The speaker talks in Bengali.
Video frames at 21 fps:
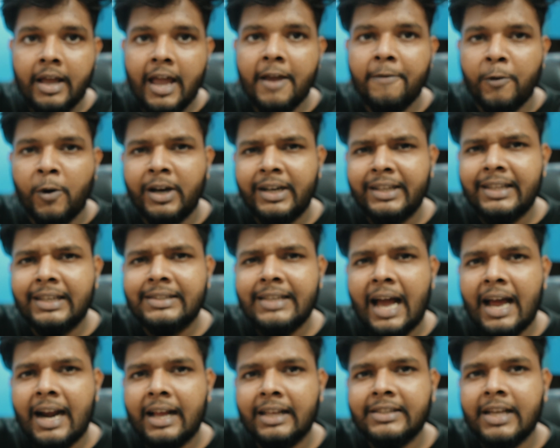এই ফোনটিতে
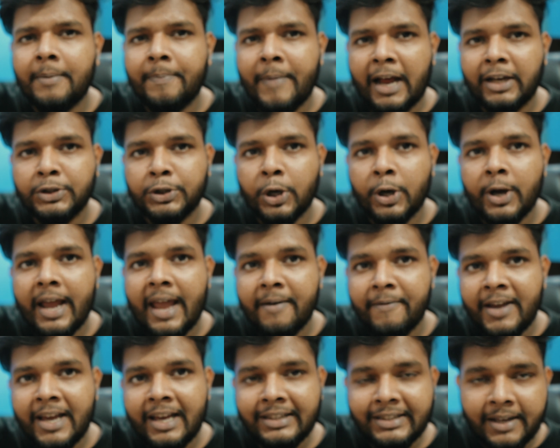চার হাজার পাঁচশো
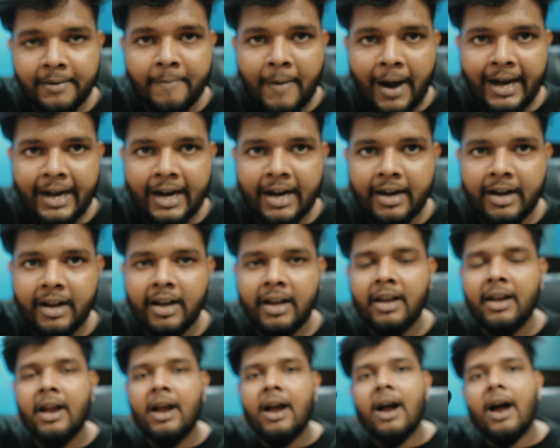এমএএস ব্যাটারি
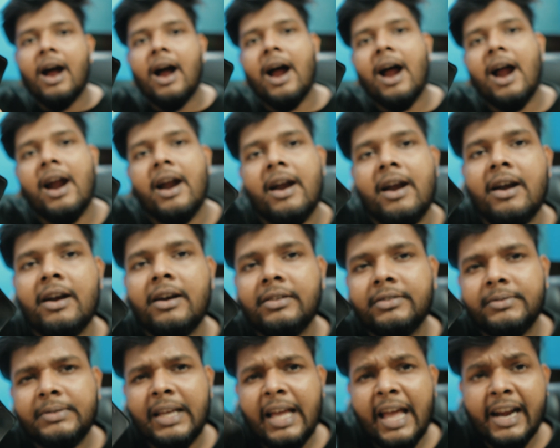আর
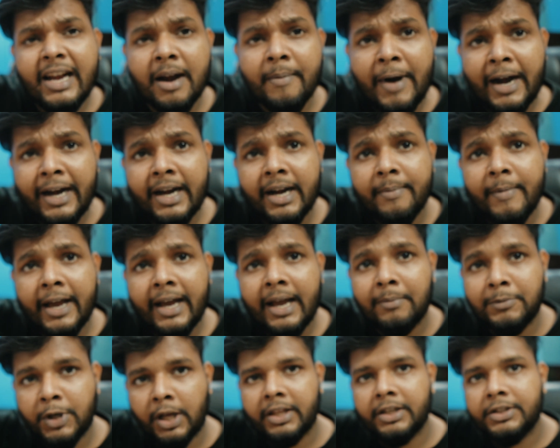এটার ব্যাটারি
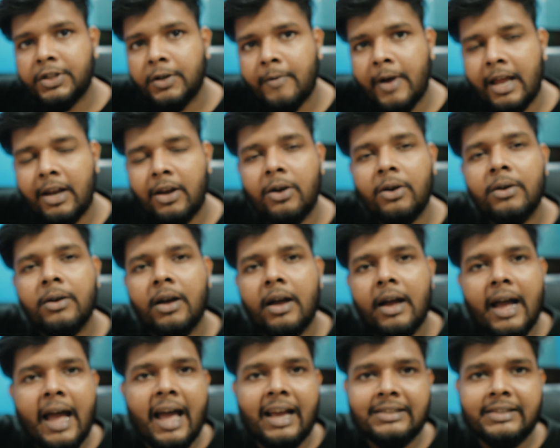ব্যাকআপ যথেষ্ট ভালো
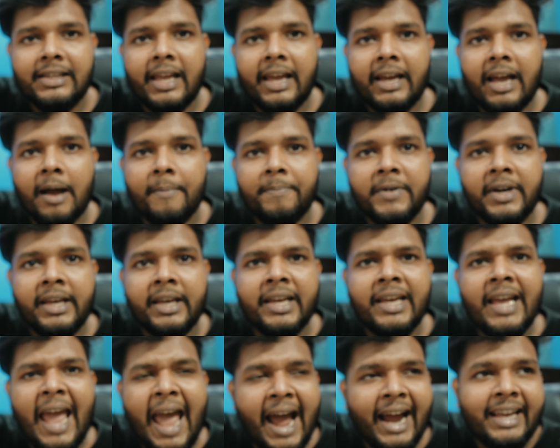অ্যাজ লাইক আপনি
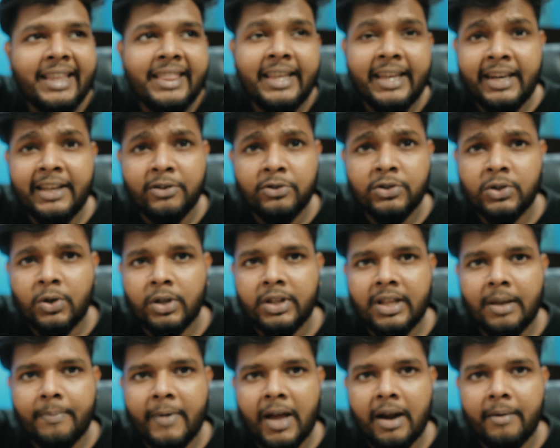একদিন ইউজ
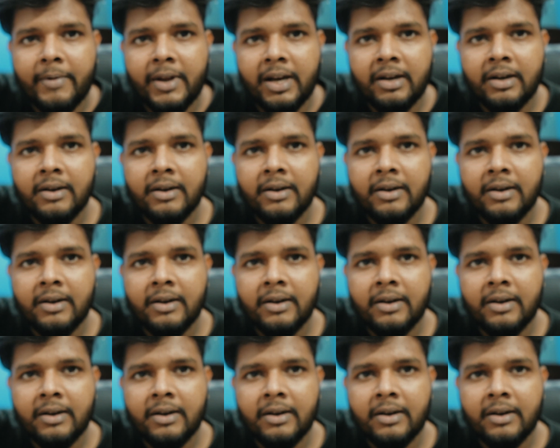করতে পারবেন